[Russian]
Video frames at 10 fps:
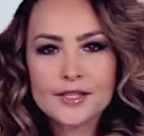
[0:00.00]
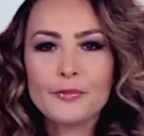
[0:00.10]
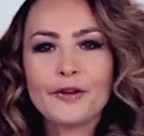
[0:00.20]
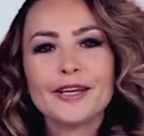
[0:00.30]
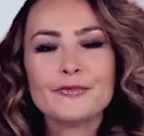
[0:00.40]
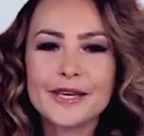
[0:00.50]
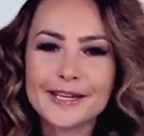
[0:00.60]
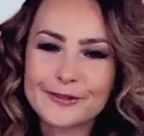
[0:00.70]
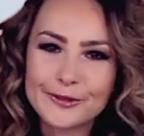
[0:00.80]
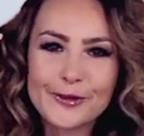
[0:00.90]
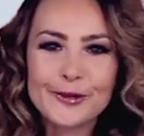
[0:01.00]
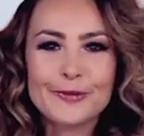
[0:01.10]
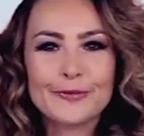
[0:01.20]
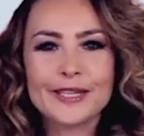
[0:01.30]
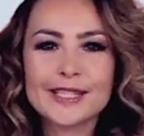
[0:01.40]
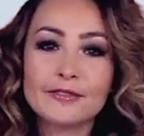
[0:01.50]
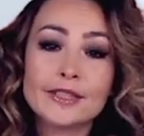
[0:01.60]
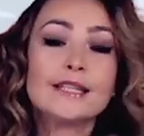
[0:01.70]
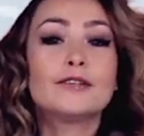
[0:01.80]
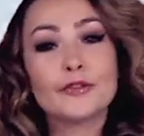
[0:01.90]
Всем привет, меня зовут Юлия
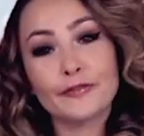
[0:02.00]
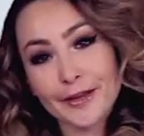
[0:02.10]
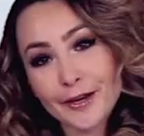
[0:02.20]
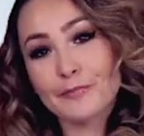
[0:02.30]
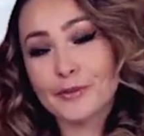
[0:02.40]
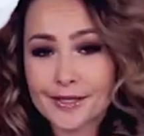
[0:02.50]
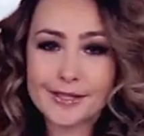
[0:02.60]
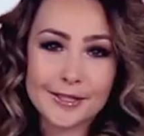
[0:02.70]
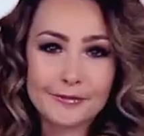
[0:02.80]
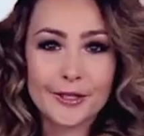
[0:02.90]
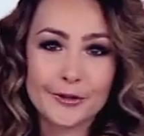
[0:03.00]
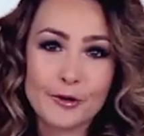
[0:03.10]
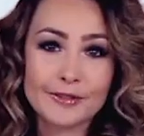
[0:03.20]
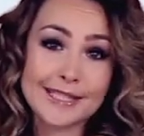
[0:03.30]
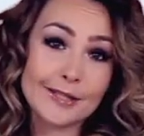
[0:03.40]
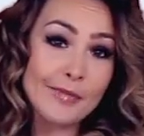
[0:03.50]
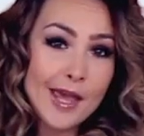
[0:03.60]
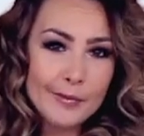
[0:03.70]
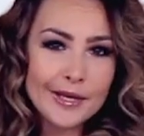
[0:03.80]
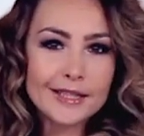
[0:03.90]
Бурмистрова и в эфире «Позитивные новости».
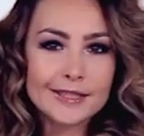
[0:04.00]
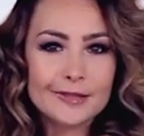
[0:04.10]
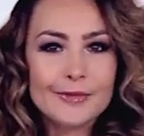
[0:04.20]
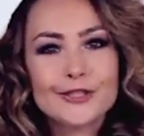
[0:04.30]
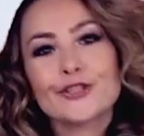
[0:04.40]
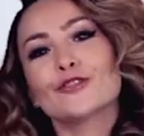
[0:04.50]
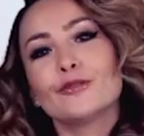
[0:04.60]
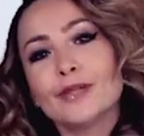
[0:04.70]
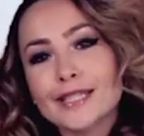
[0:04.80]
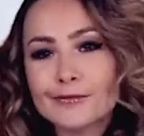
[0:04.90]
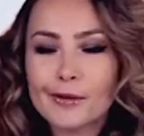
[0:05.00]
Приятно отметить, что мы с